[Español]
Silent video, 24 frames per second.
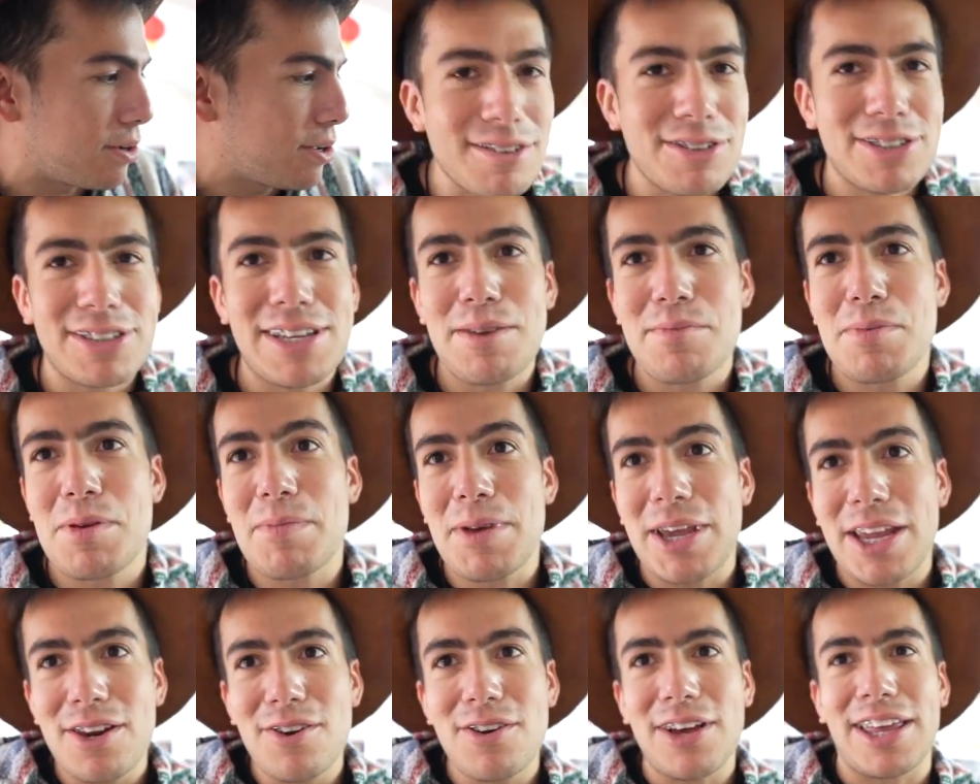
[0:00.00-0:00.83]
O sea, me
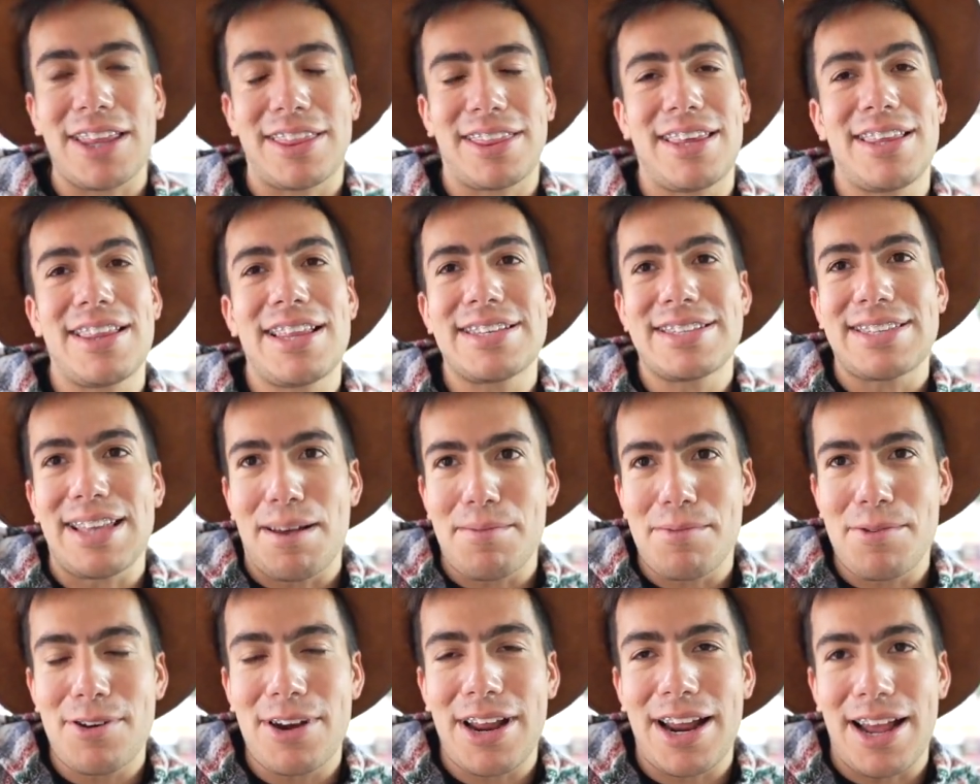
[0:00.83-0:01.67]
imagino que tiene
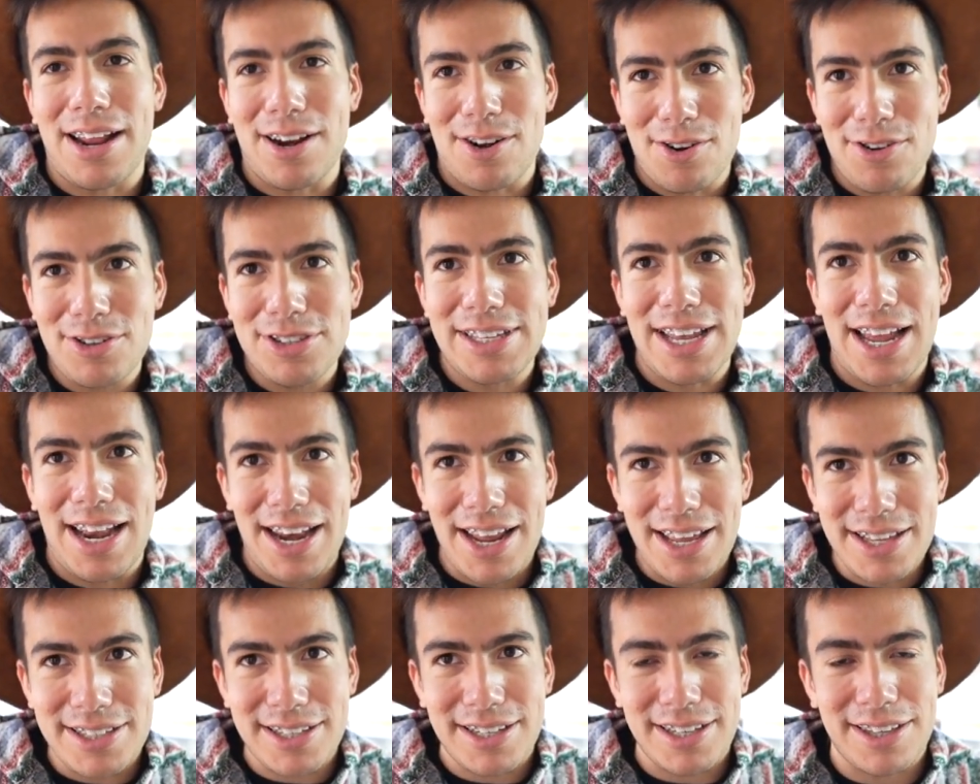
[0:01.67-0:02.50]
sabor a arroz y a
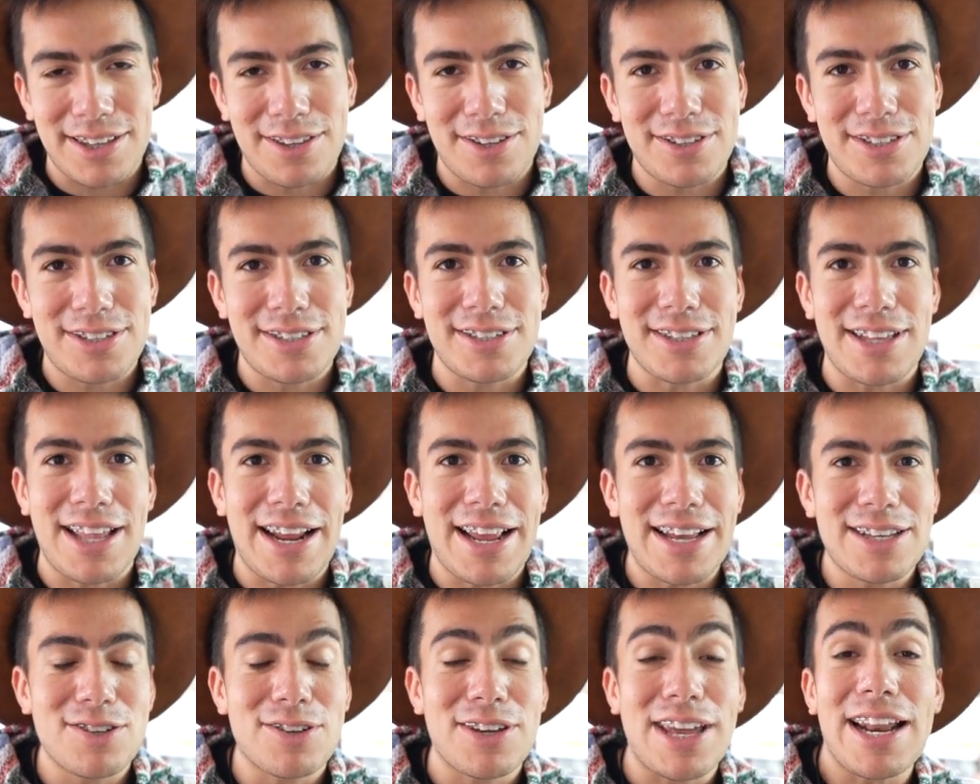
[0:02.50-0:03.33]
leche. Entonces, en el
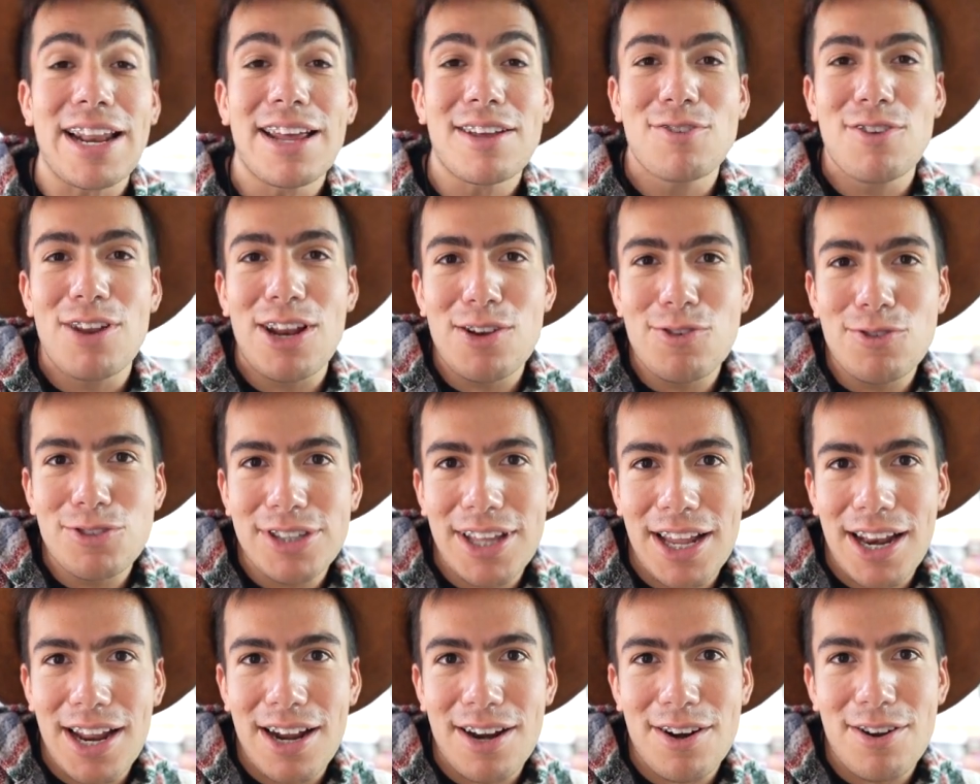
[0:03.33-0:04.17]
caso que a alguien no le
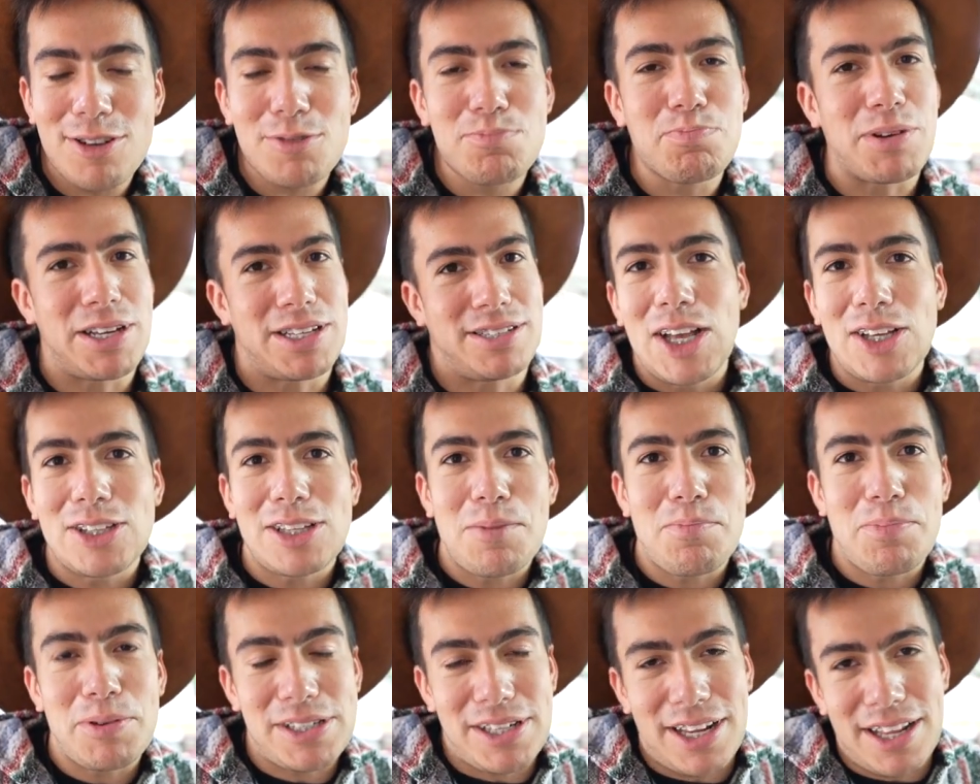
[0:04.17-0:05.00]
guste el arroz, pues, o
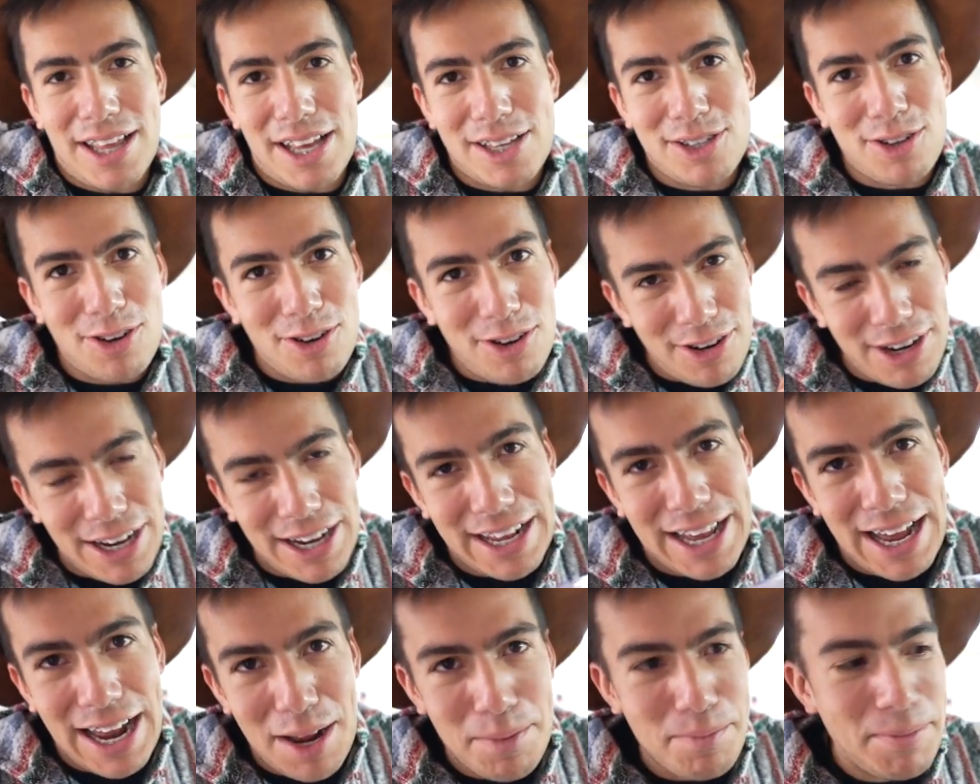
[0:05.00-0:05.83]
sea, pues le das solo
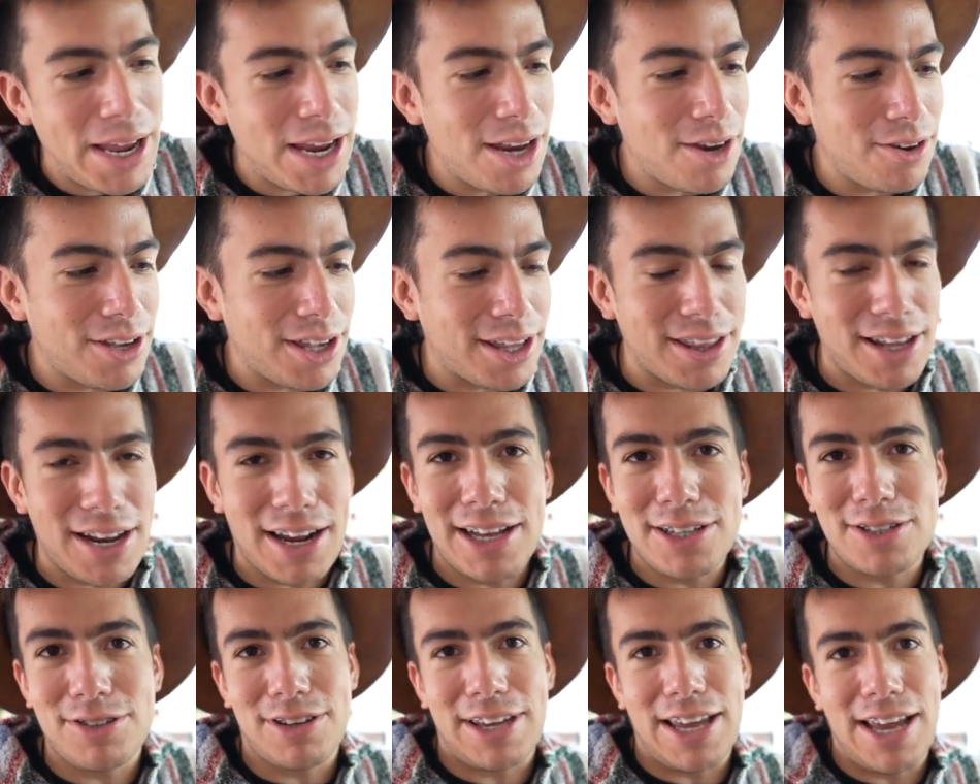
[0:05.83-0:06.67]
el caramelo. Y en el
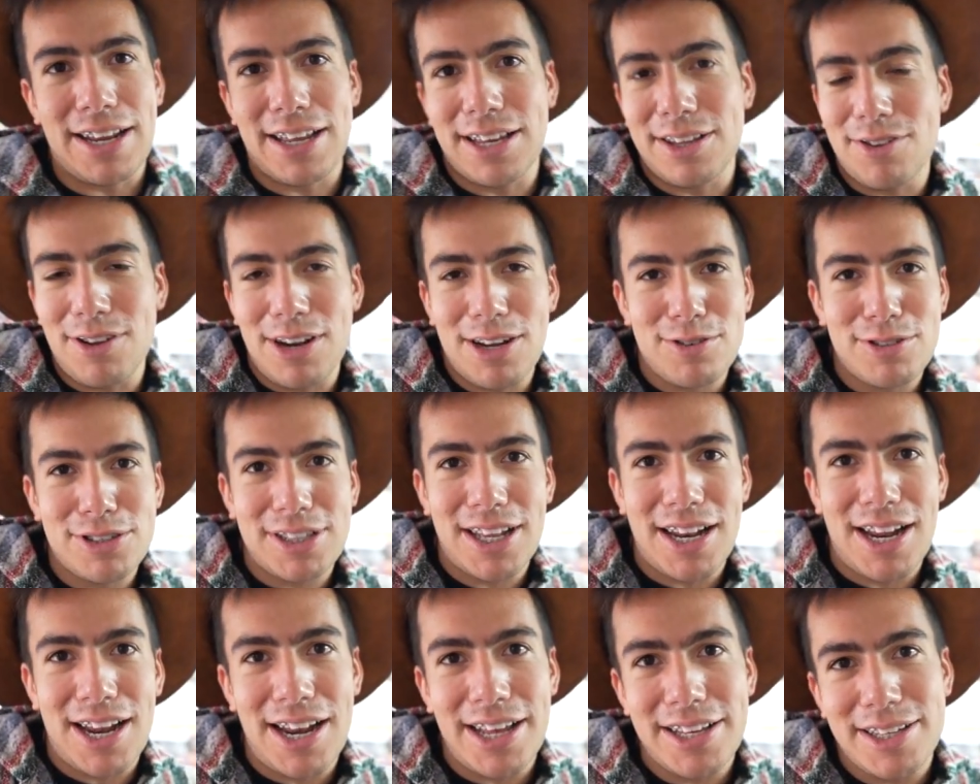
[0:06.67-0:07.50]
caso que a alguien no le
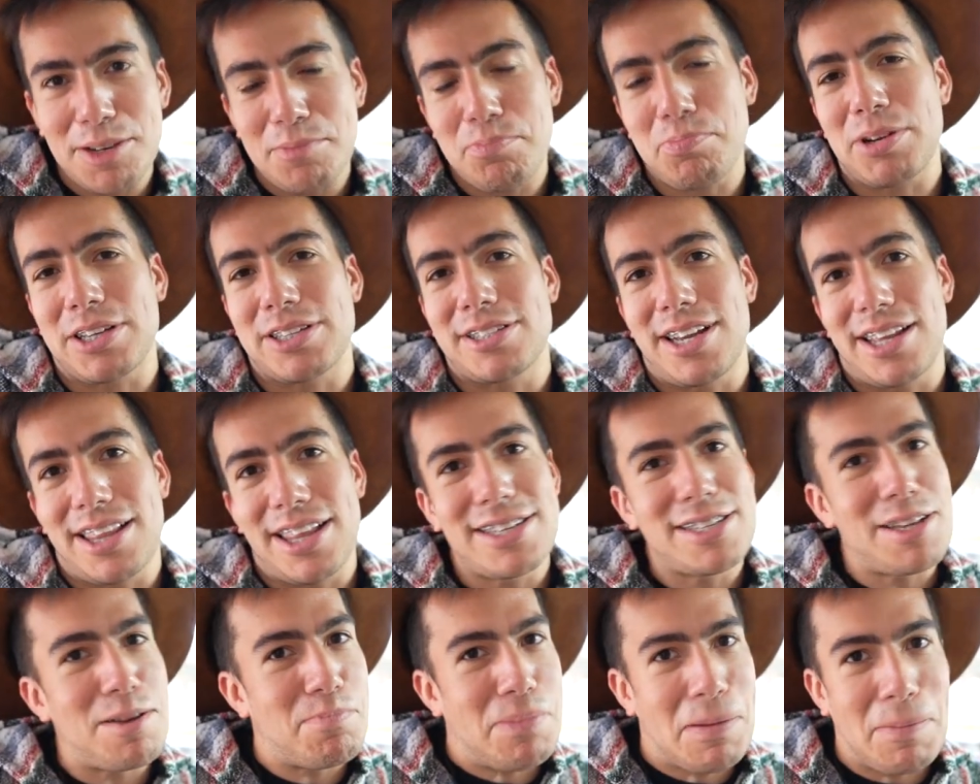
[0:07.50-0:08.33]
guste la leche, pues le
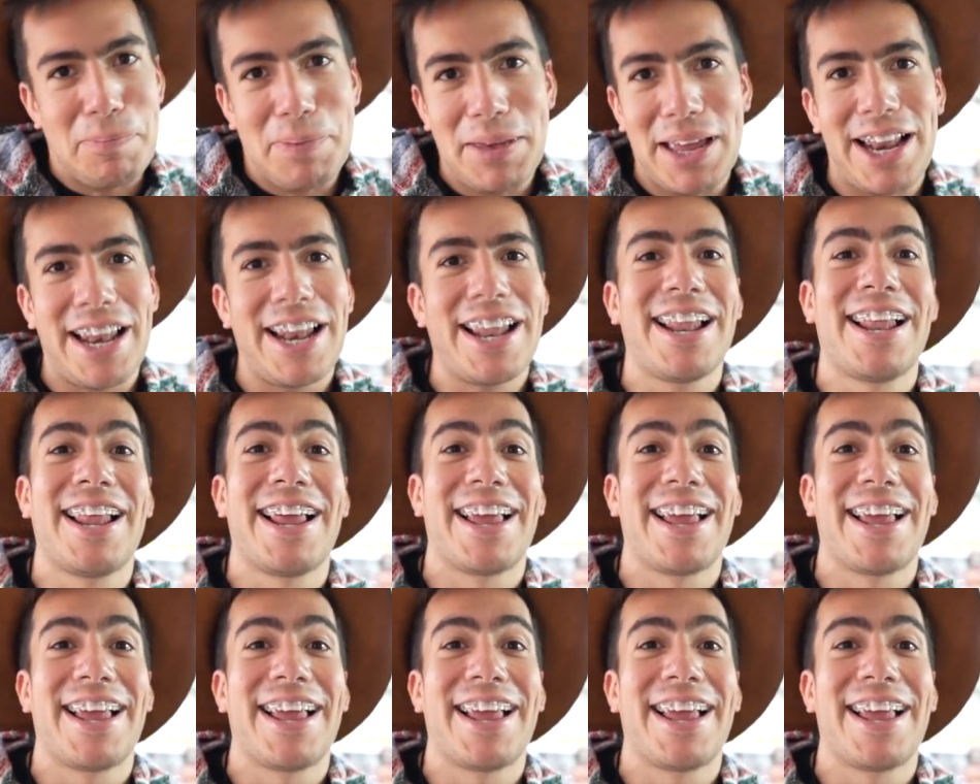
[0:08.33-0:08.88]
das el papel.